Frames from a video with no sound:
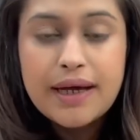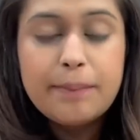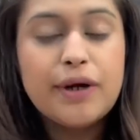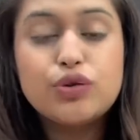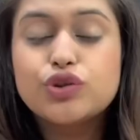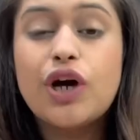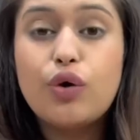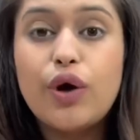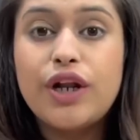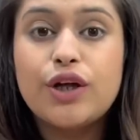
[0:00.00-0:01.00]
बट उसका
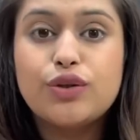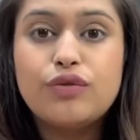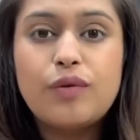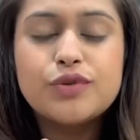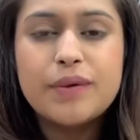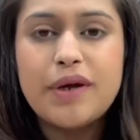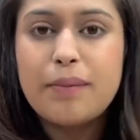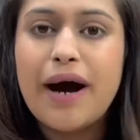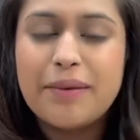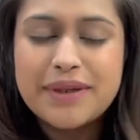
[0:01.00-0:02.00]
कोई नहीं है तो वो मुझे अपना
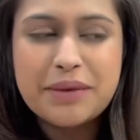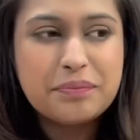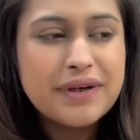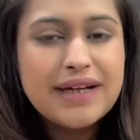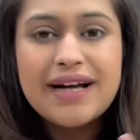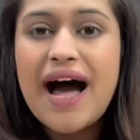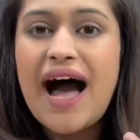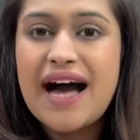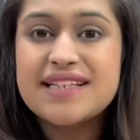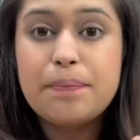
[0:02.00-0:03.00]
मतलब
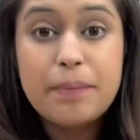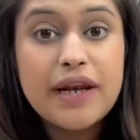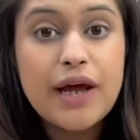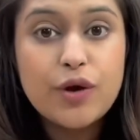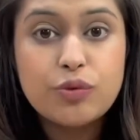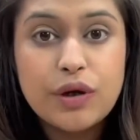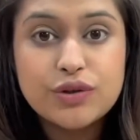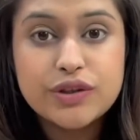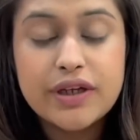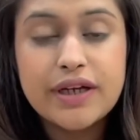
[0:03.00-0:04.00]
एज अ पिलर हूँ मैं
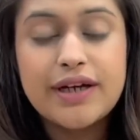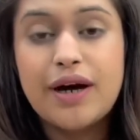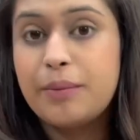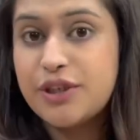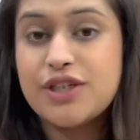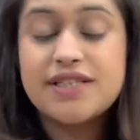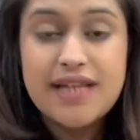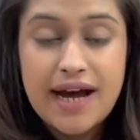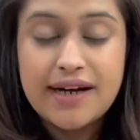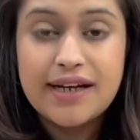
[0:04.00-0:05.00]
उसके लिए हमेशा
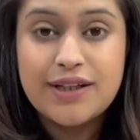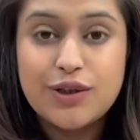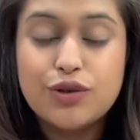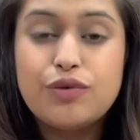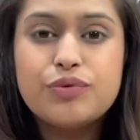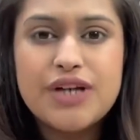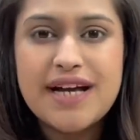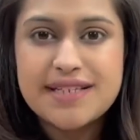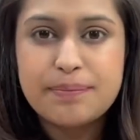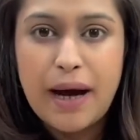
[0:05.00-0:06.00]
स्टैंड लेती तो वो मुझे
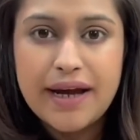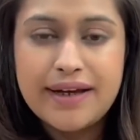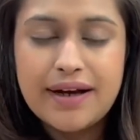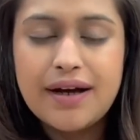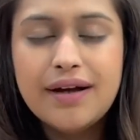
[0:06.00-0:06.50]
एज अ भाई या